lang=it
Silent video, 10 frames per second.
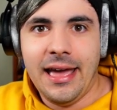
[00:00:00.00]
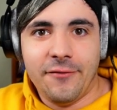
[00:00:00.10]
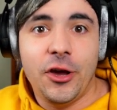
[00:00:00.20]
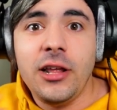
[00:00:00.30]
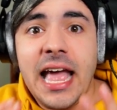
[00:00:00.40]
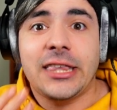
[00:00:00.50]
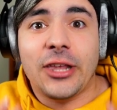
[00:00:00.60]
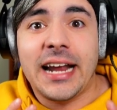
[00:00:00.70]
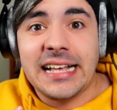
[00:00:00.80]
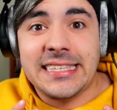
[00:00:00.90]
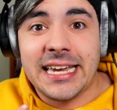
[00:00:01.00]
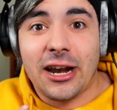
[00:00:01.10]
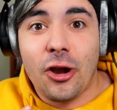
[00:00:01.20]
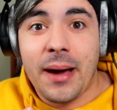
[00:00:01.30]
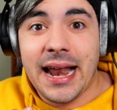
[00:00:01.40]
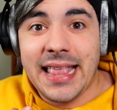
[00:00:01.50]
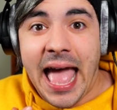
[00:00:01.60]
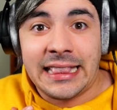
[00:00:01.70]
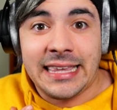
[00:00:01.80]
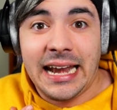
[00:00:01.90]
Ve l'ho detto ragazzi che erano
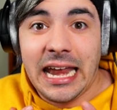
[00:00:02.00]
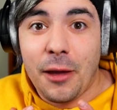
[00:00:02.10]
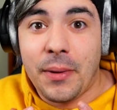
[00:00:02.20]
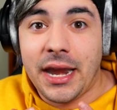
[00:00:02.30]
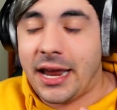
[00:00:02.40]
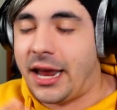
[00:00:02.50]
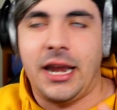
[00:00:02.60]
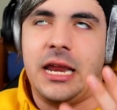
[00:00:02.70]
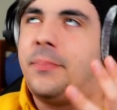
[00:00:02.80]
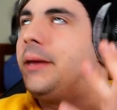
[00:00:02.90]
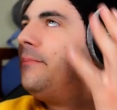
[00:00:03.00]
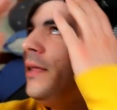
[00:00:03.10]
maledetti i libri E i libri